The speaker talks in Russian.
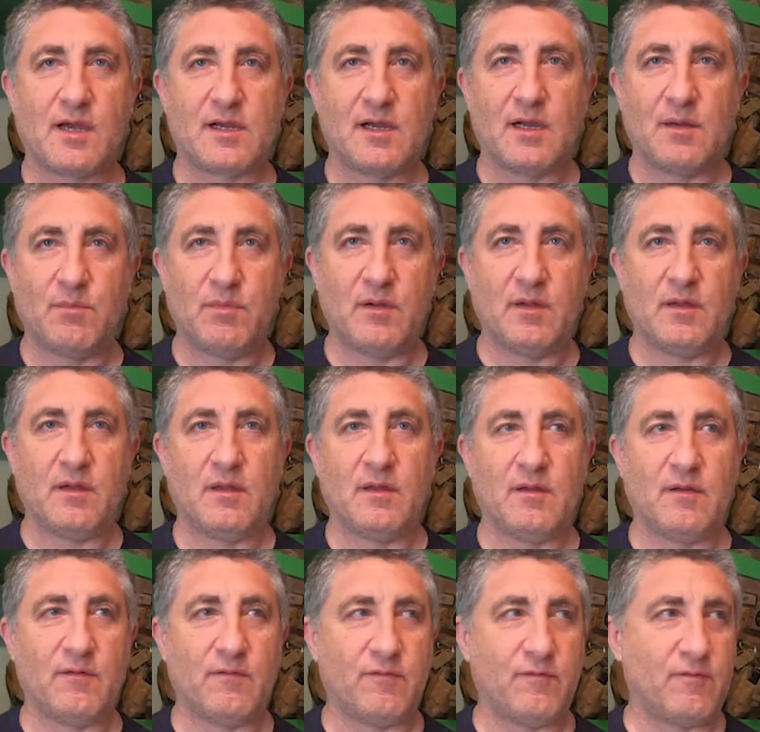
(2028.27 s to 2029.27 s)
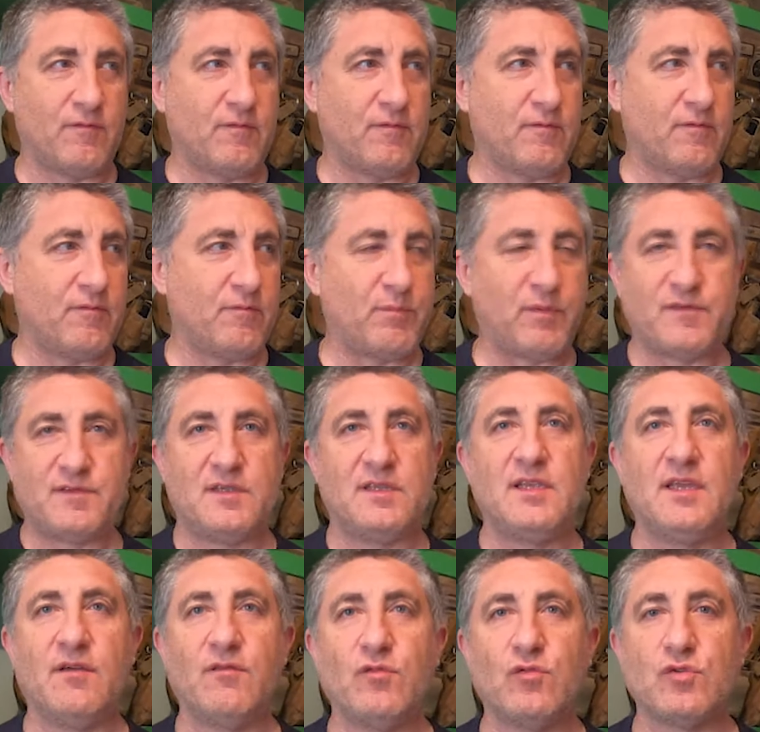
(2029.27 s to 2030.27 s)
как бы
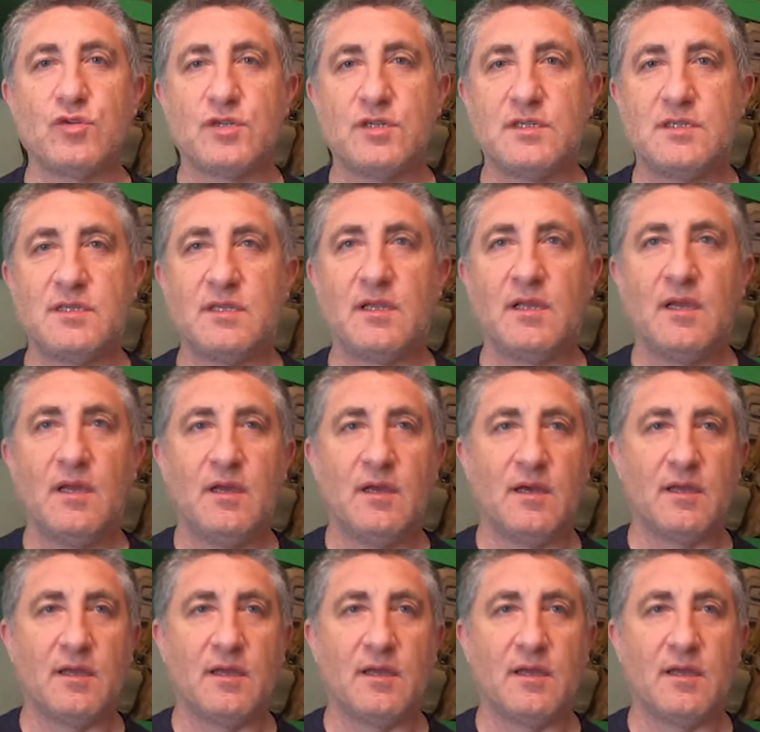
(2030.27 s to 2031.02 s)
повседневную жизнь.